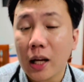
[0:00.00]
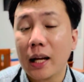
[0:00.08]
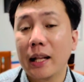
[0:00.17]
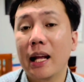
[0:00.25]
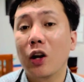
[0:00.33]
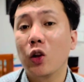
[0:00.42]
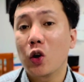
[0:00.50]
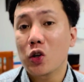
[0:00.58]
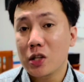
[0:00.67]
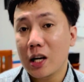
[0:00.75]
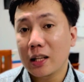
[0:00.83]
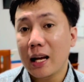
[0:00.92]
ng
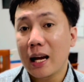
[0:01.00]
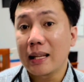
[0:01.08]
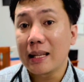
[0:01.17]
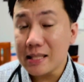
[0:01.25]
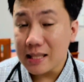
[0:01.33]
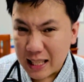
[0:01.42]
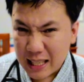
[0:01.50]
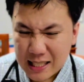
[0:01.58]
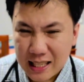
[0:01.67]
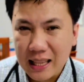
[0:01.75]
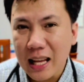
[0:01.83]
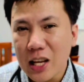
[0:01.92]
losartan is
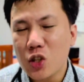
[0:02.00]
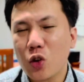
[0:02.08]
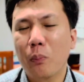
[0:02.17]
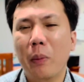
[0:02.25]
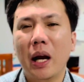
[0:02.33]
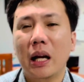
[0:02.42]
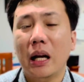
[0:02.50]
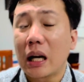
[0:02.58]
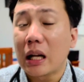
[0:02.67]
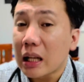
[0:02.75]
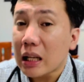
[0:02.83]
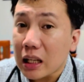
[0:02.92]
dizziness, yung parang ang
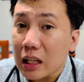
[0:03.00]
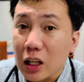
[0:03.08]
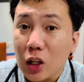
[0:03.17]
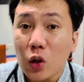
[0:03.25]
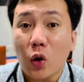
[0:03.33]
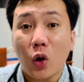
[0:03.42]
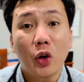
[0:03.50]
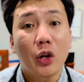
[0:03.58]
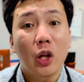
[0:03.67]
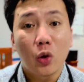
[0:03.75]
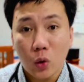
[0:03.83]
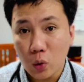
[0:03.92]
nahihilo or
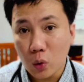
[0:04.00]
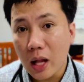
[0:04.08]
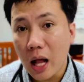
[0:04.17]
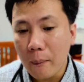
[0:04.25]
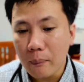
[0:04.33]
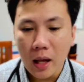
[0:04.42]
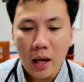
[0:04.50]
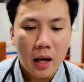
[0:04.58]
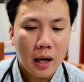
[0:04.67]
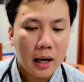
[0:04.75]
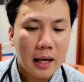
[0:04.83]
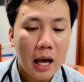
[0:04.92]
nalulula.
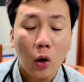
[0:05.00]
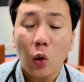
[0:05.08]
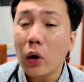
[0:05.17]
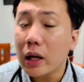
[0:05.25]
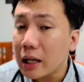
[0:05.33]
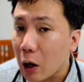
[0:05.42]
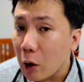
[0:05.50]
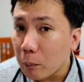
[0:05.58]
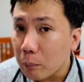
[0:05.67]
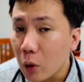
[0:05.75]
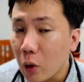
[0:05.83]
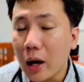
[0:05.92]
Kaya kung ikaw
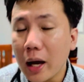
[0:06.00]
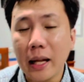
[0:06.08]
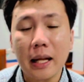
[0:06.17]
po ay